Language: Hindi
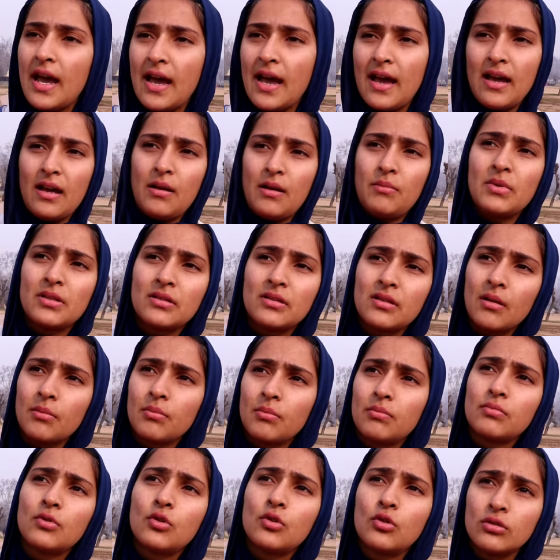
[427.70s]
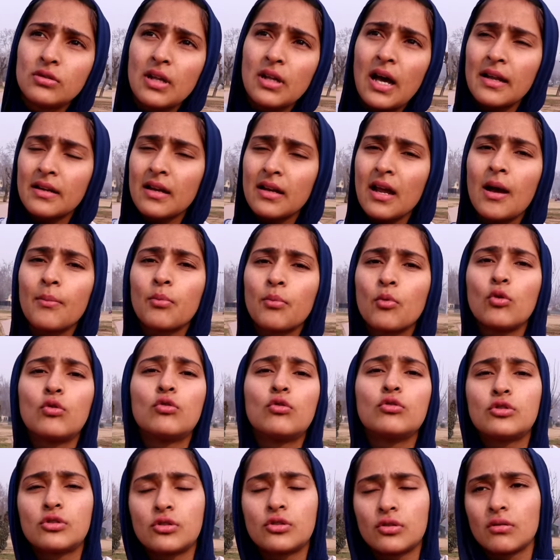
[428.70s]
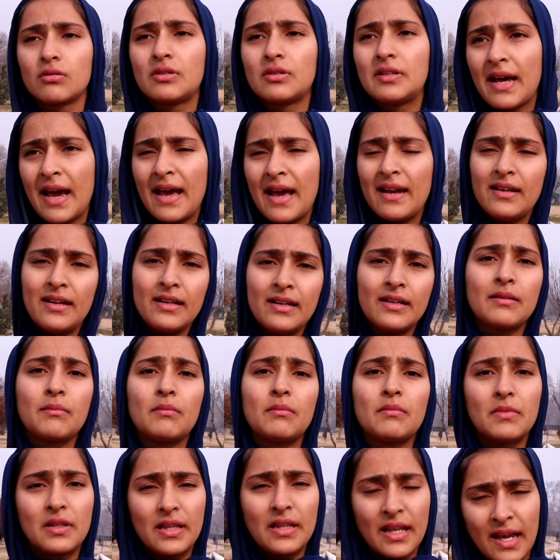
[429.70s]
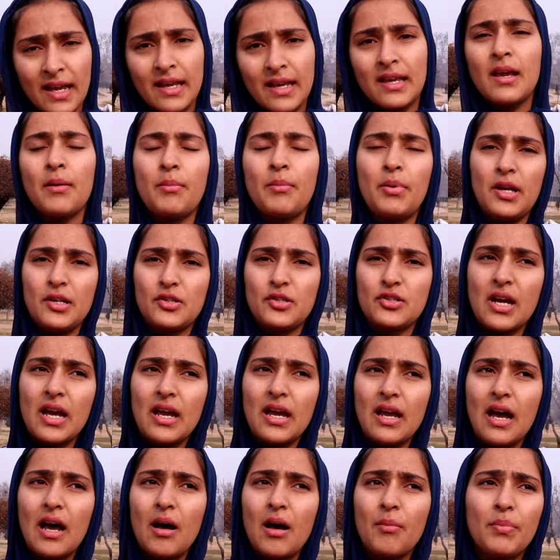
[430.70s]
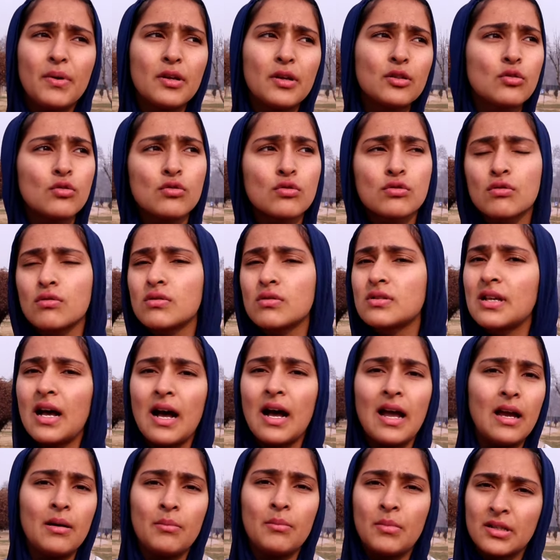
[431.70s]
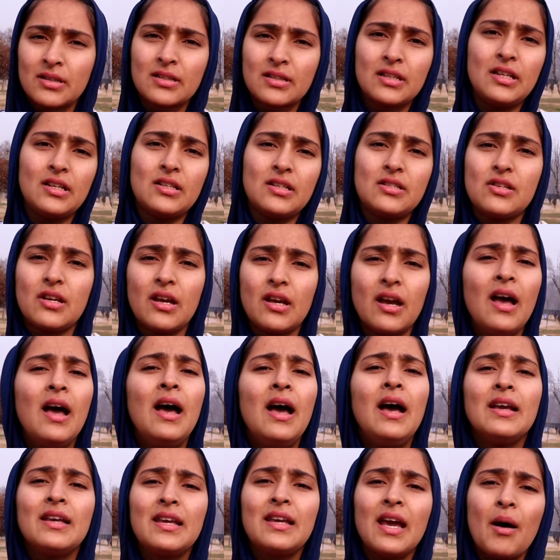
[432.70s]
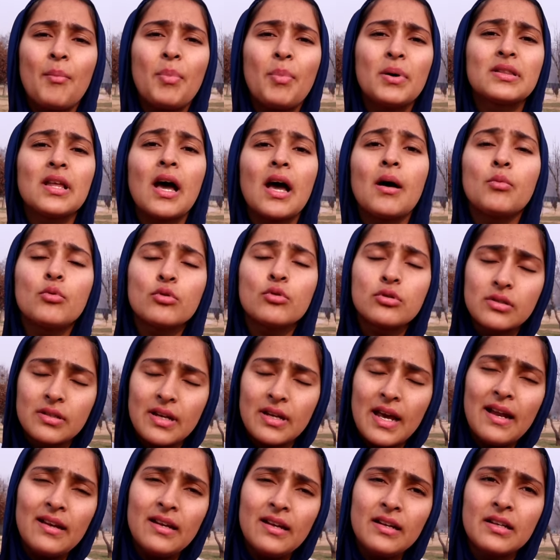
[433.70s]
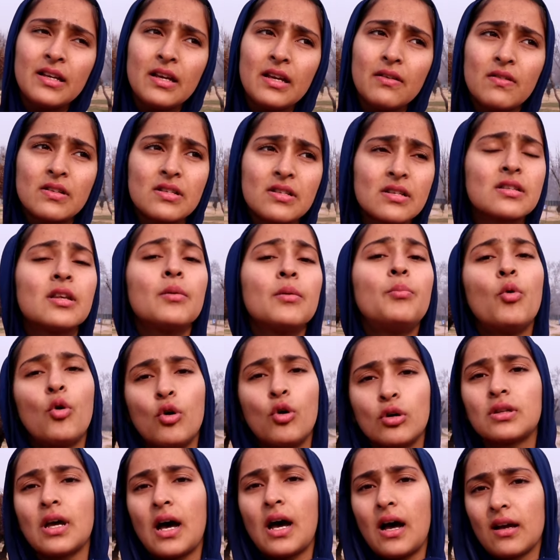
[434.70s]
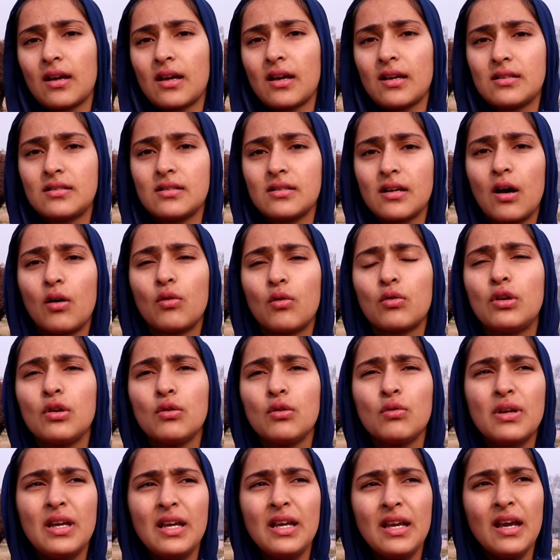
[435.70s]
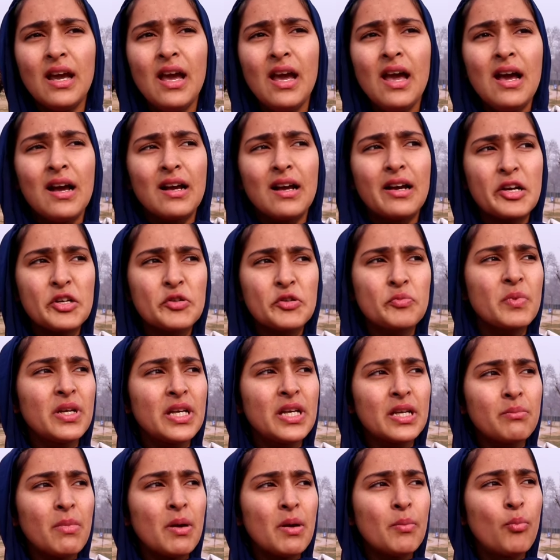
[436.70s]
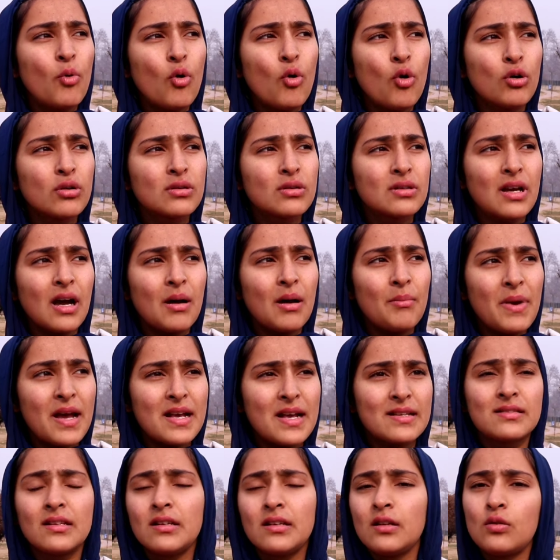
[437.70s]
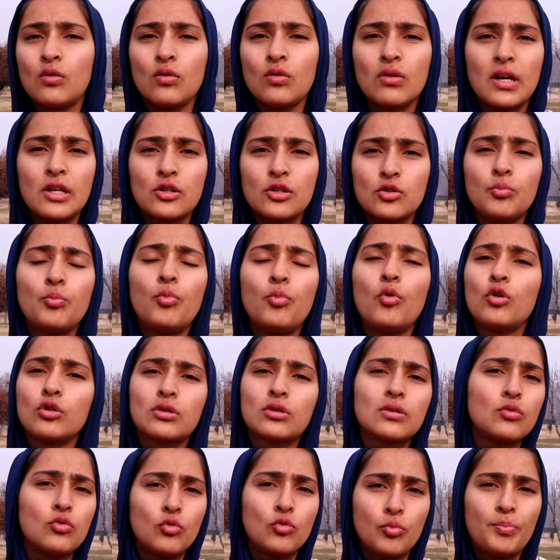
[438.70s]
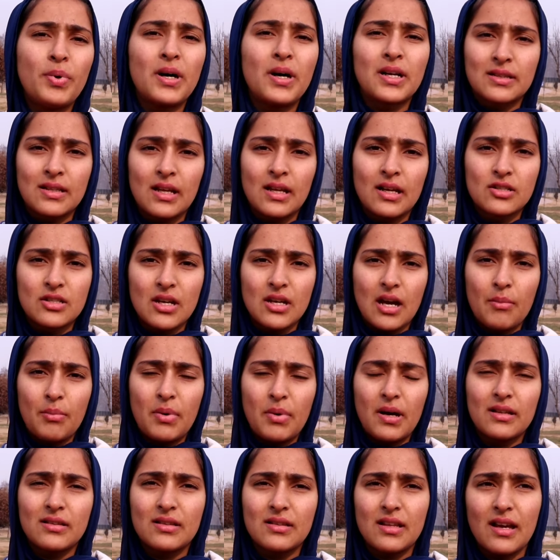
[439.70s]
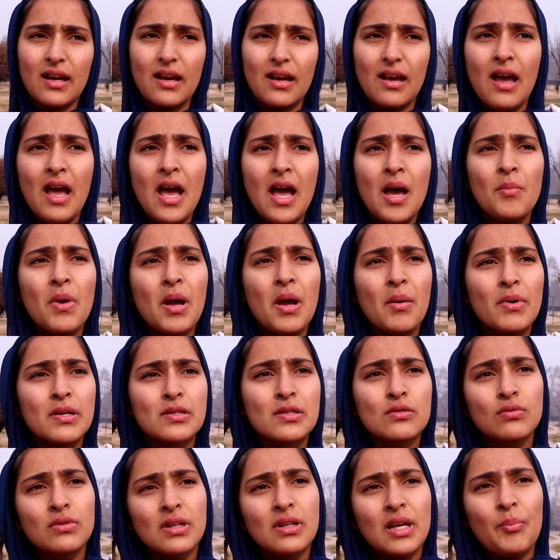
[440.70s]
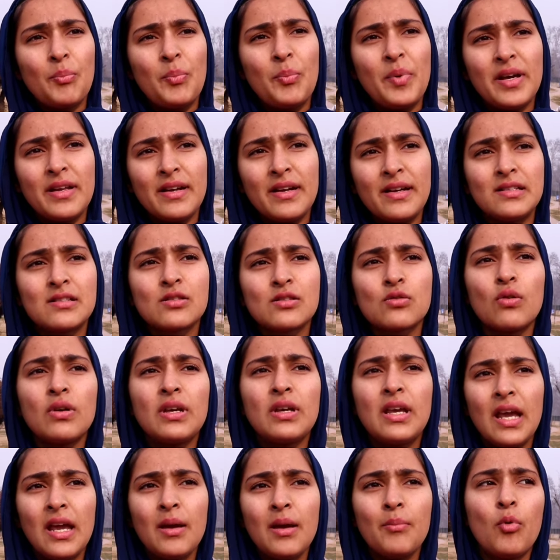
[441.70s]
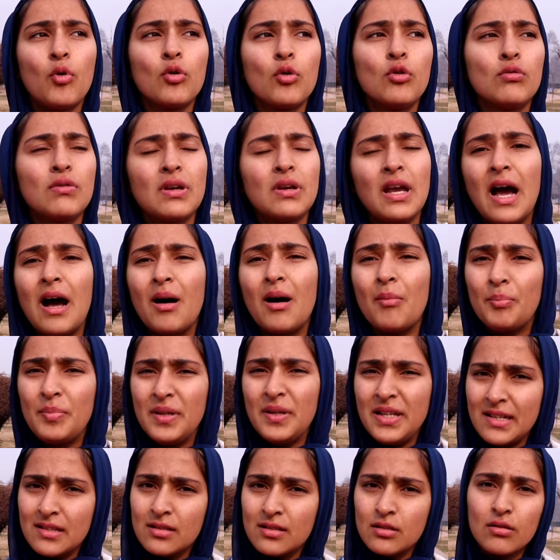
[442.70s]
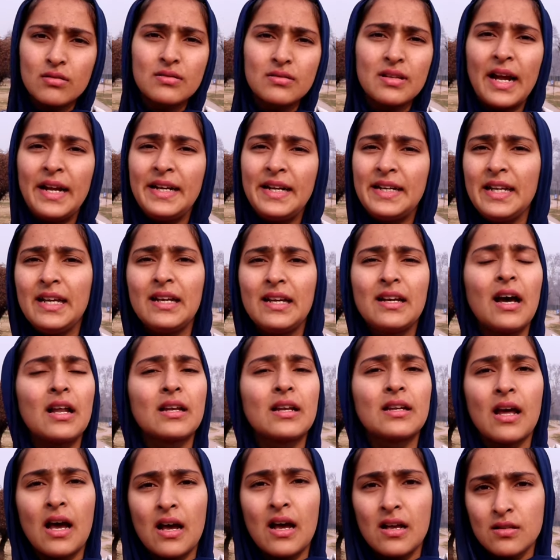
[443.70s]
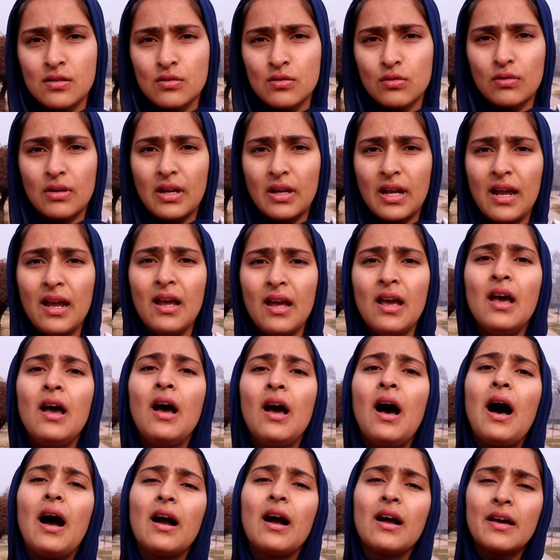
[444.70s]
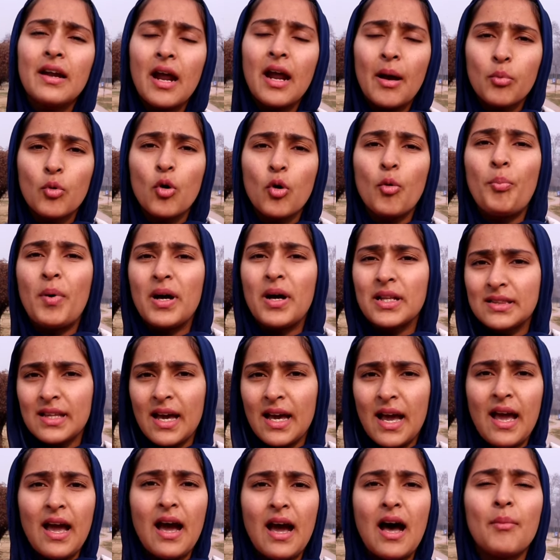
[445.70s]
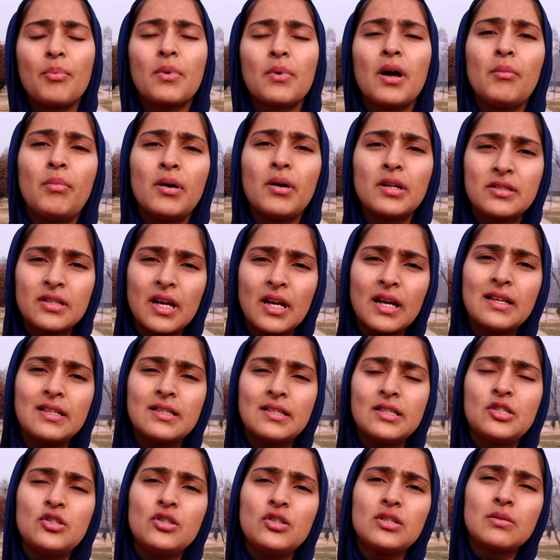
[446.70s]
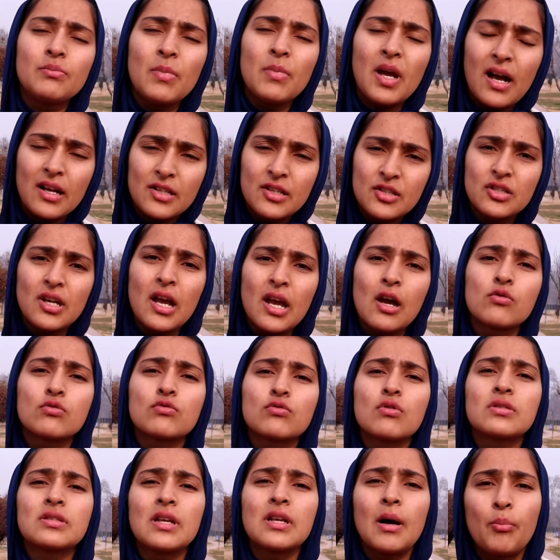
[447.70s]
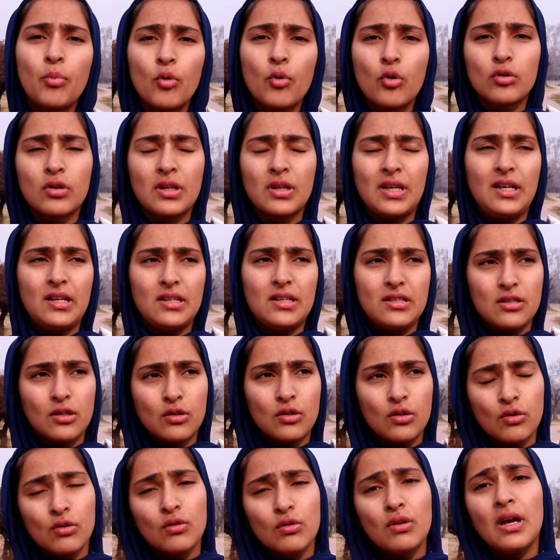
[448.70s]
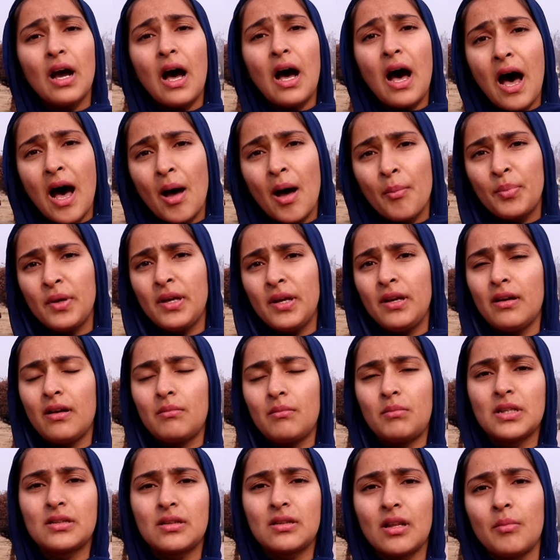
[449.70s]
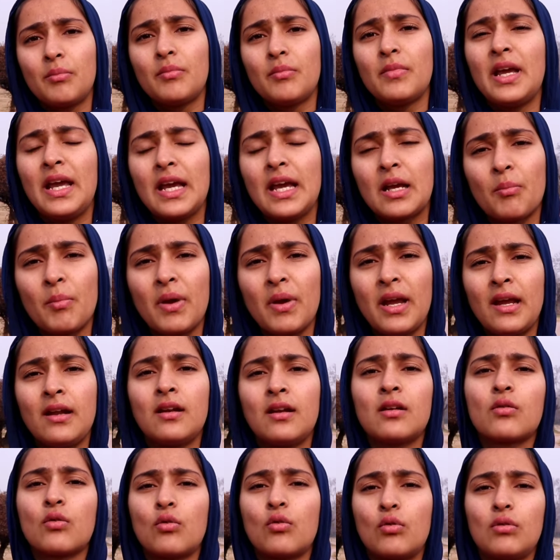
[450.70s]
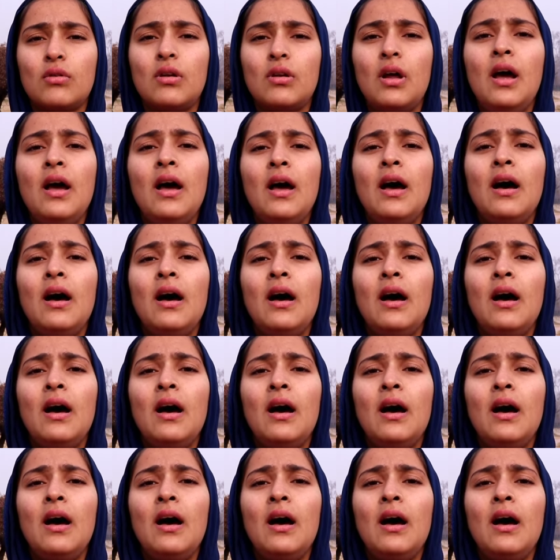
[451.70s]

है मतलब खुदा ने आपको कुछ टैलेंट दे के भेजा है यहाँ पे तो उसको ज़ाया मत कीजिए क्या पता आप उस टैलेंट की वजह से बहुत आगे जाओ क्योंकि कश्मीर में बहुत कम ऐसे लोग हैं जो बहुत ऊपर तक जा पाते हैं मैं बस उनके पेरेंट्स को ये बोलूँगी आप प्लीज़ सोसाइटी का ना सुने अगर आपको पता है आपका बच्चा किसी चीज़ में अच्छा है उसको सपोर्ट कीजिए क्योंकि आप ही मतलब एक मेन रोल